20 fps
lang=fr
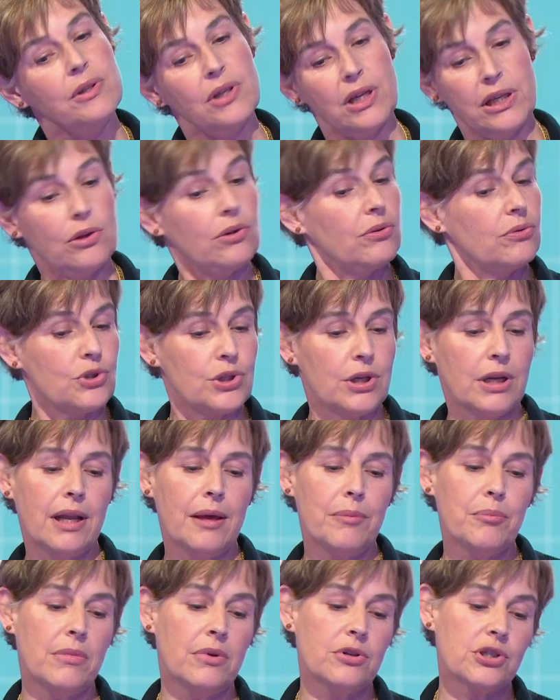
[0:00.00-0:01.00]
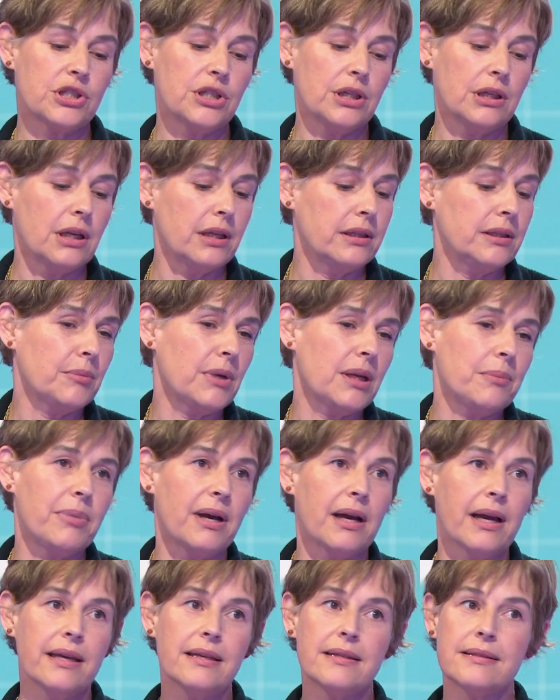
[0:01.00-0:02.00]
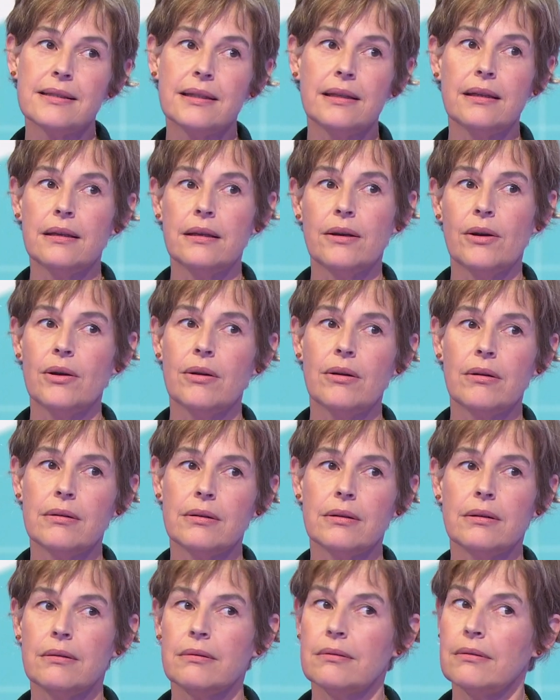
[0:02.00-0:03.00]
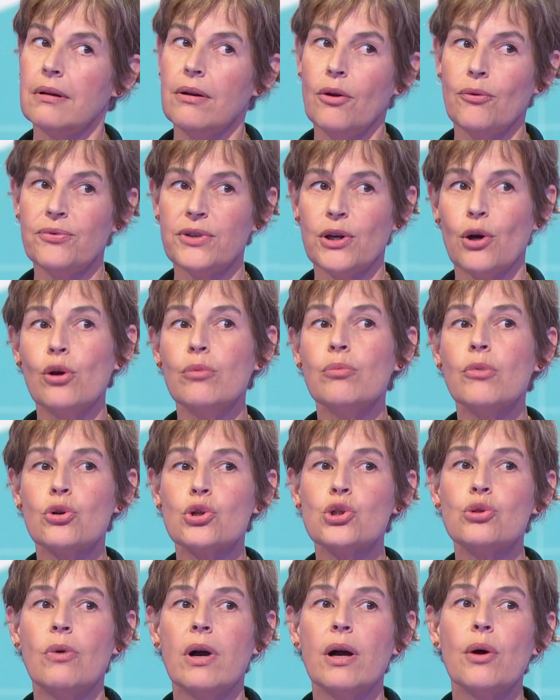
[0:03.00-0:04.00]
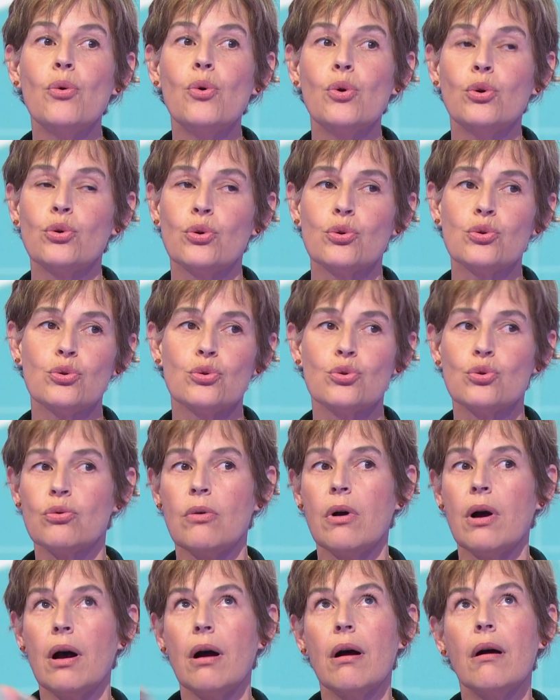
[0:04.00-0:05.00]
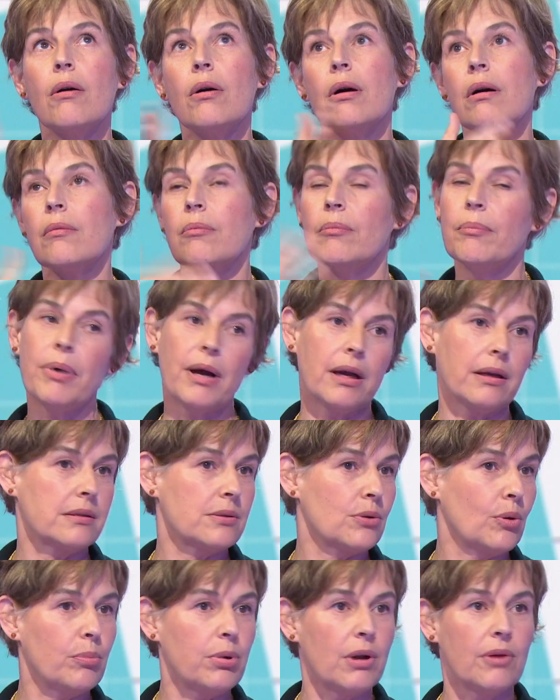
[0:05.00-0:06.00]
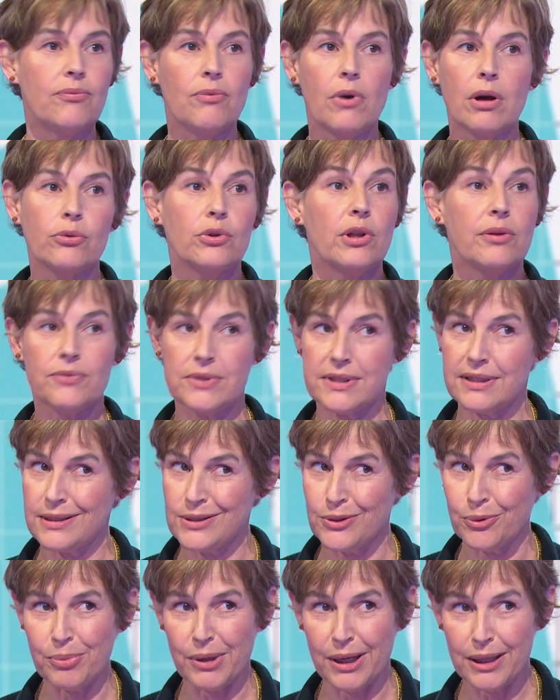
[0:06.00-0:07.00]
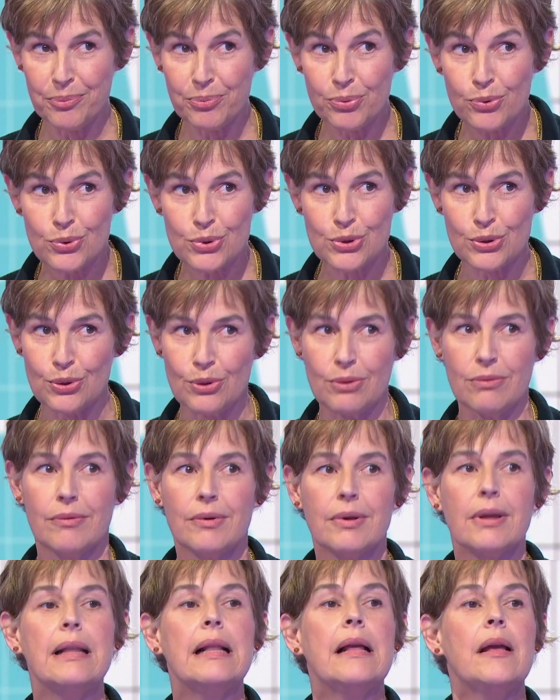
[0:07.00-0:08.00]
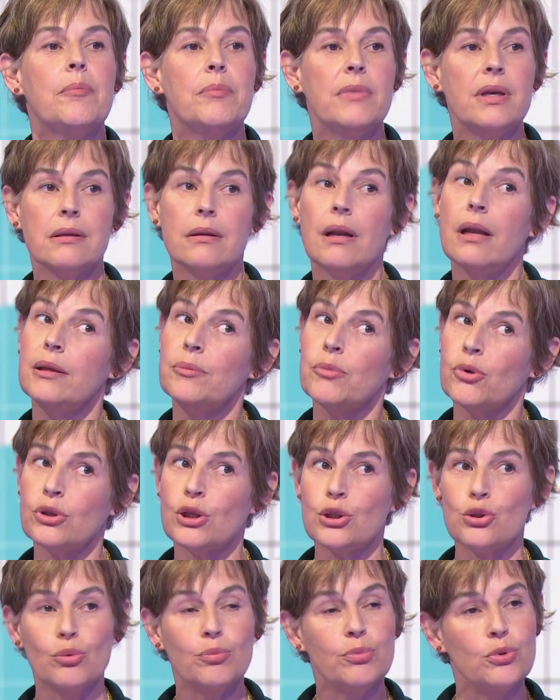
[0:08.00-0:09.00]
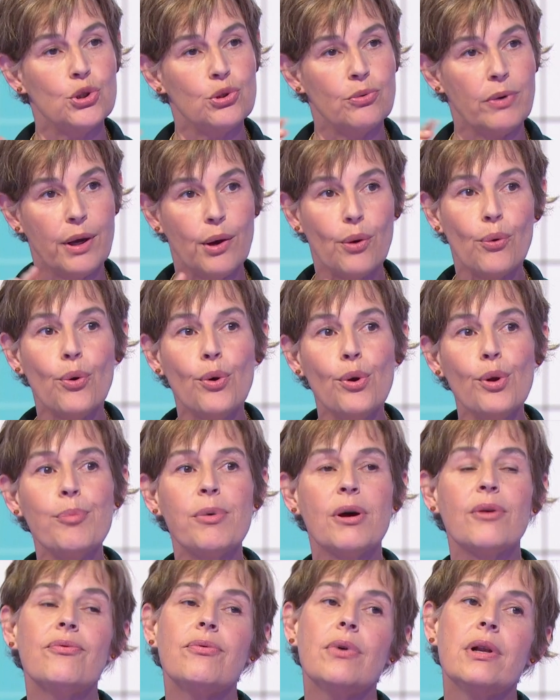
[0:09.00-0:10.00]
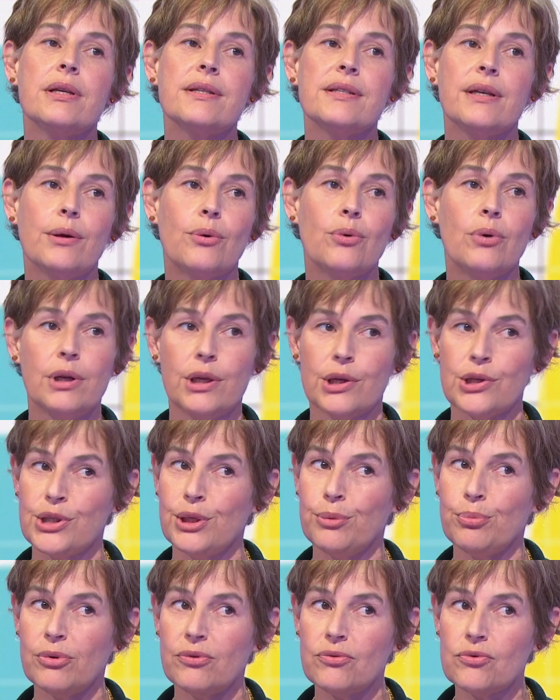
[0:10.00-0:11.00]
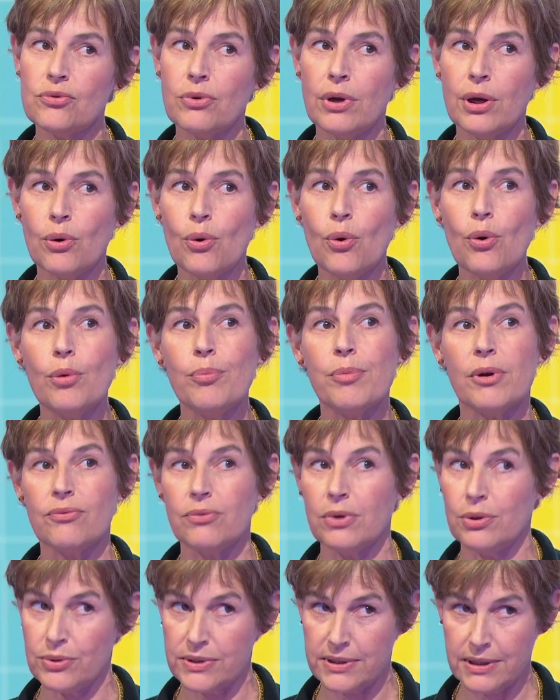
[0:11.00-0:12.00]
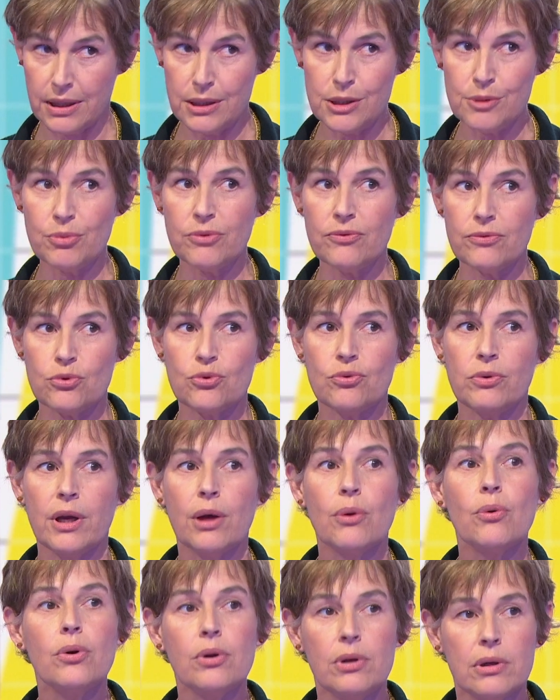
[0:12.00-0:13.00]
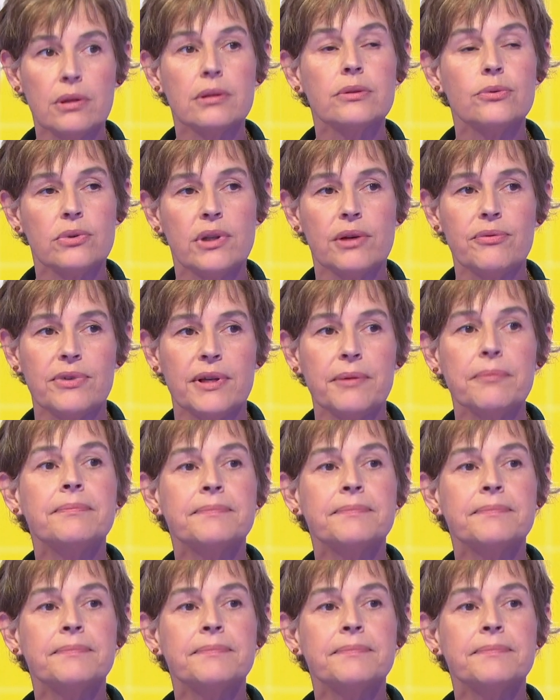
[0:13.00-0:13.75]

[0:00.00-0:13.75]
D'ailleurs, chez l'animal, pareil, c'est l'environnement joue un rôle, que ce soit par exemple avoir une infestation par les puces. Mais l'alimentation peut jouer un rôle, parfois les aéroallergènes peuvent jouer un rôle, parfois le stress peut jouer un rôle. D'accord.